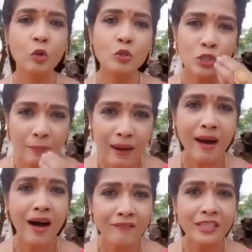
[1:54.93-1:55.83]

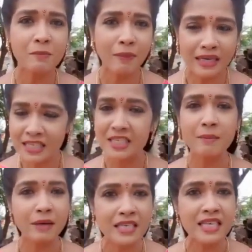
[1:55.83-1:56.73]
கொஞ்சமாவது
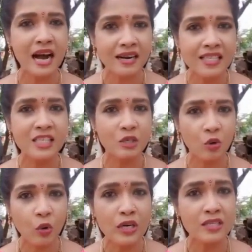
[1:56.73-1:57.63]
மனுஷனை மனுஷன் அடிச்சு
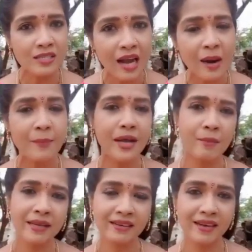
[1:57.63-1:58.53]
கொண்டு
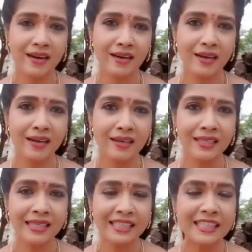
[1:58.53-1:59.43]
சாப்பிடாம இருக்கானா
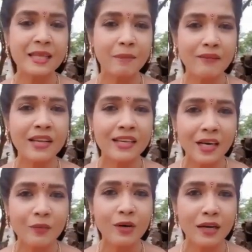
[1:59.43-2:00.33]
இந்த மாதிரி
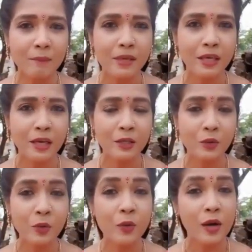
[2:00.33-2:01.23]
கடவுள்
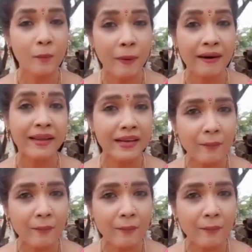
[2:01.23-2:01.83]
நம்பிக்கையிலயும் பழைய